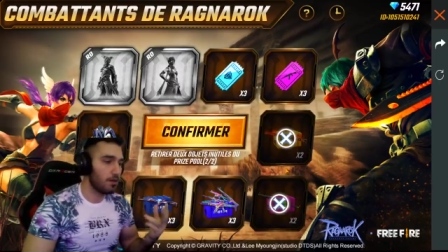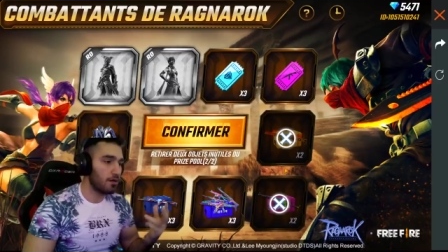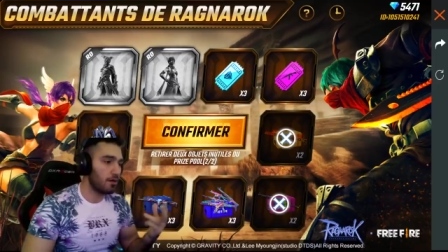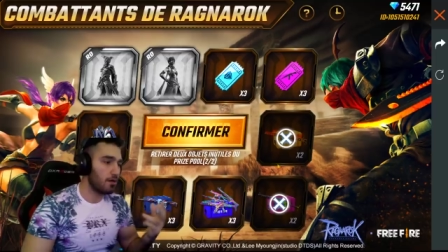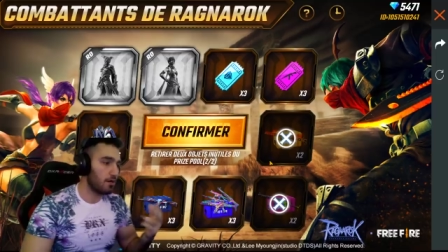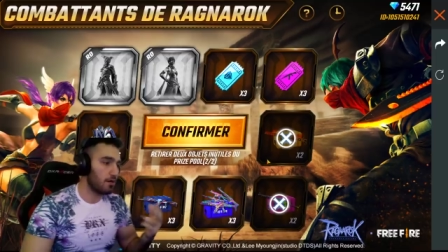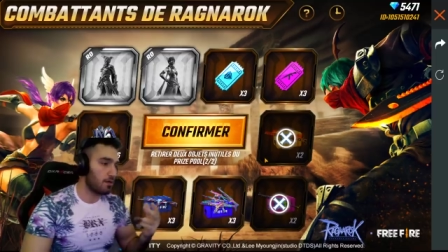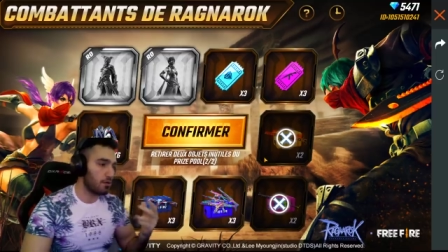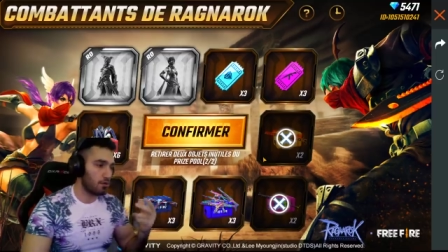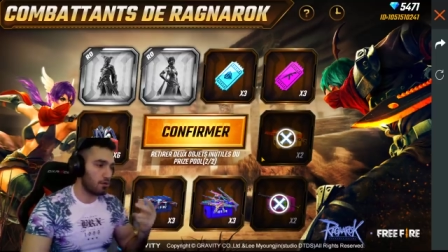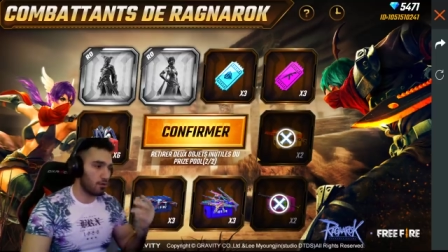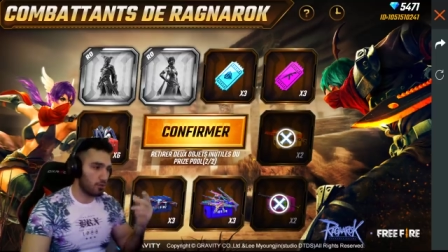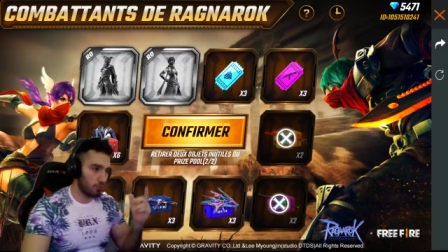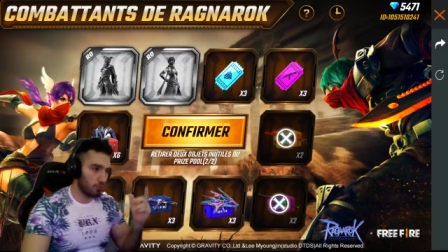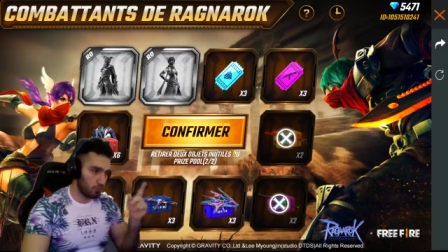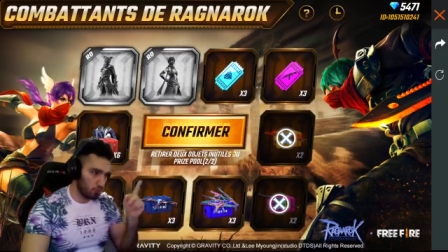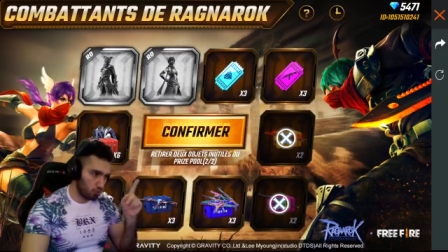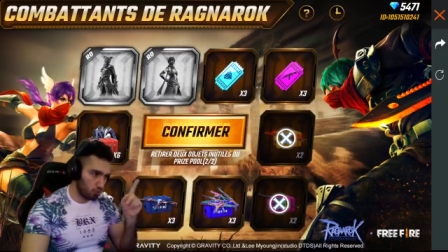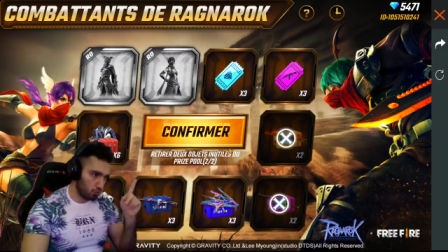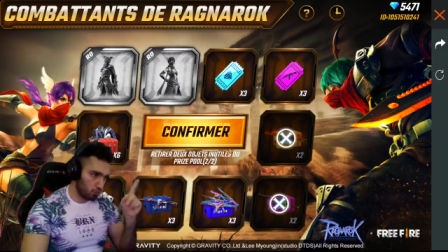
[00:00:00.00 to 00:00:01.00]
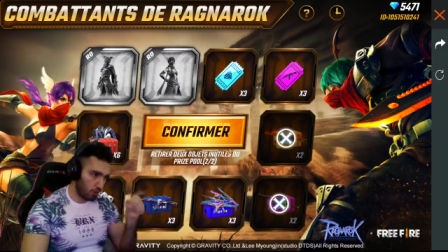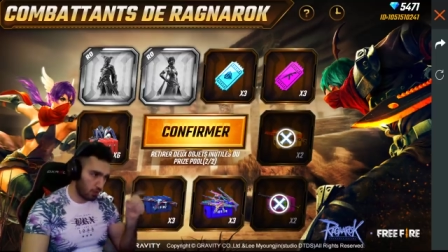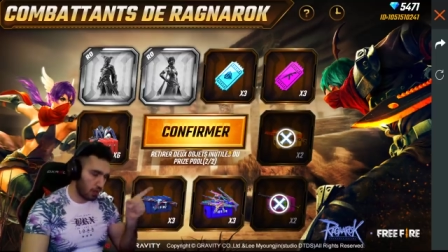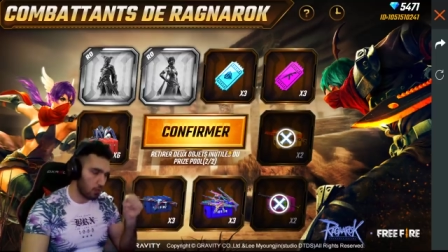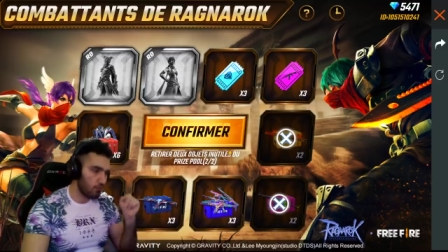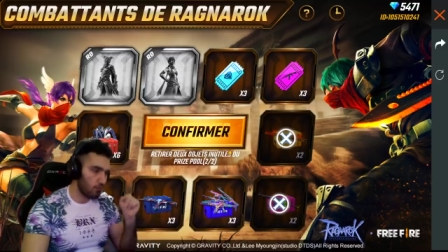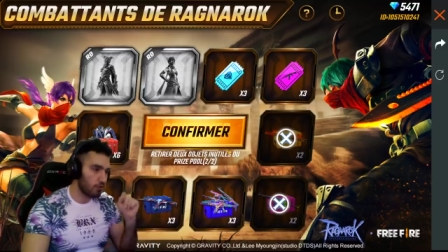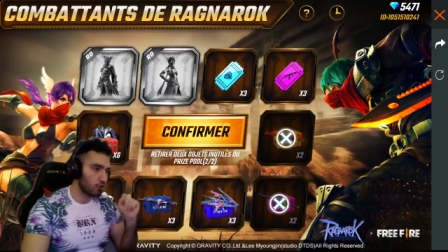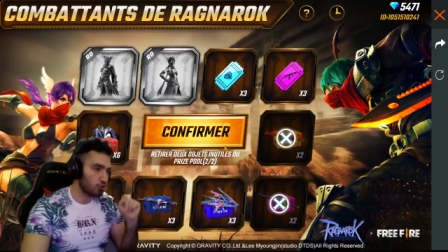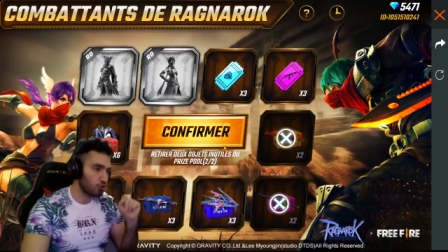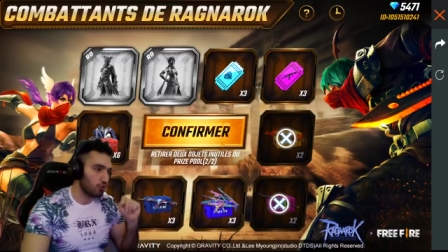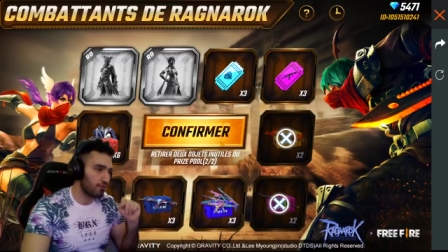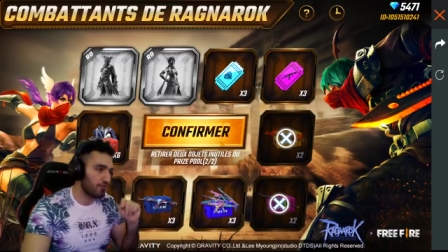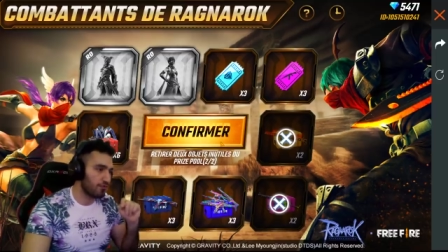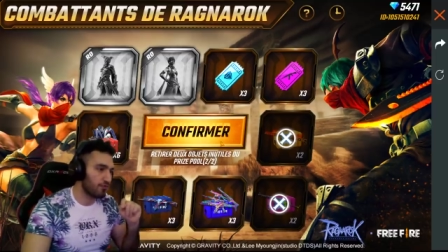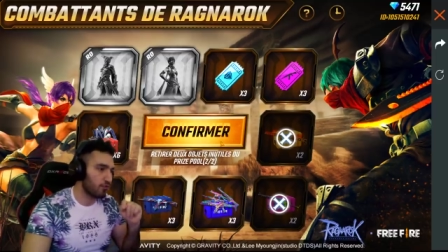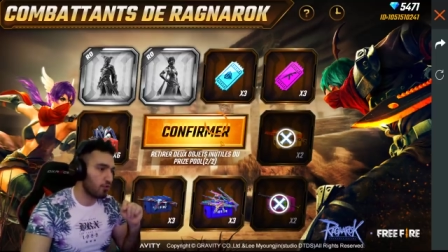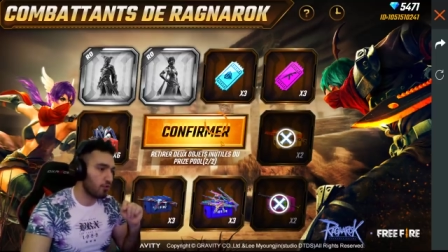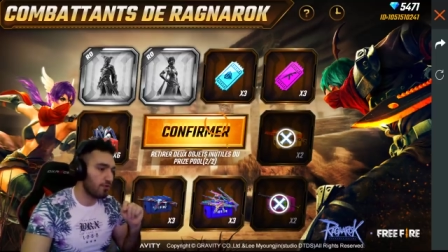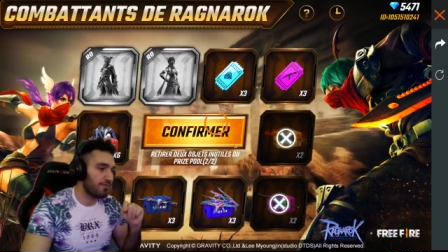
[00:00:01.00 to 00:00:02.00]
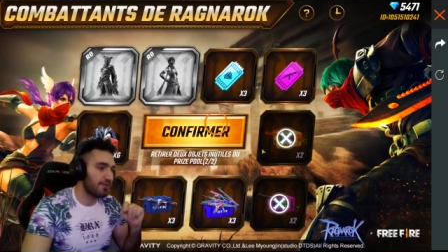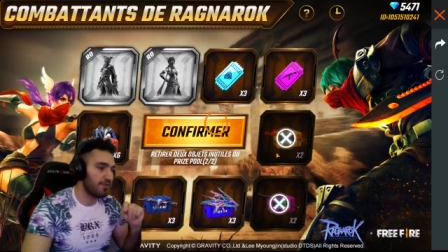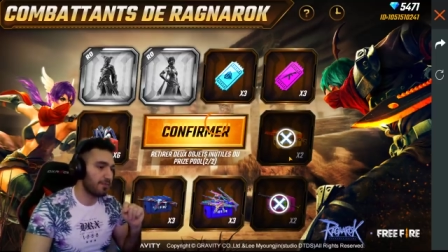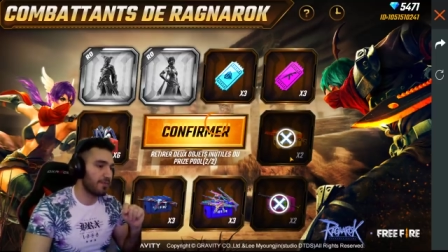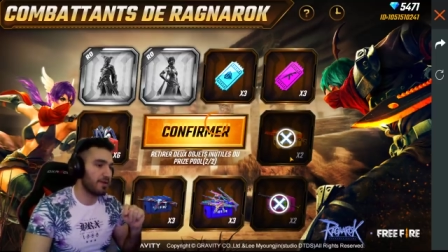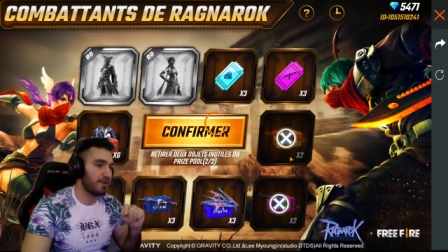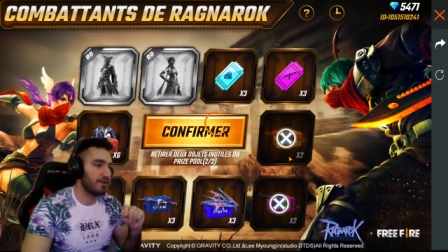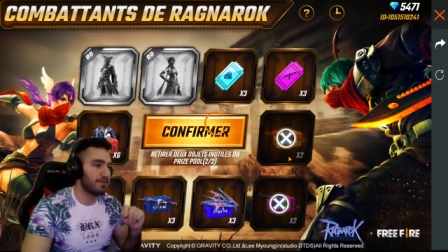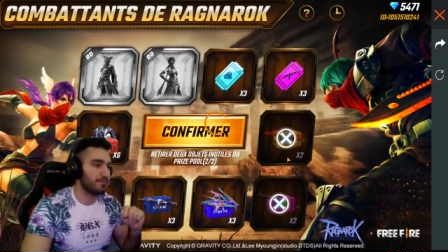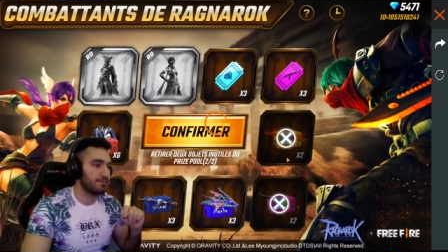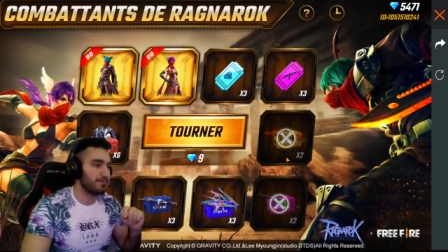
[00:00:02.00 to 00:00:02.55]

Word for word: أه وخلونا نشوف كونفيرمي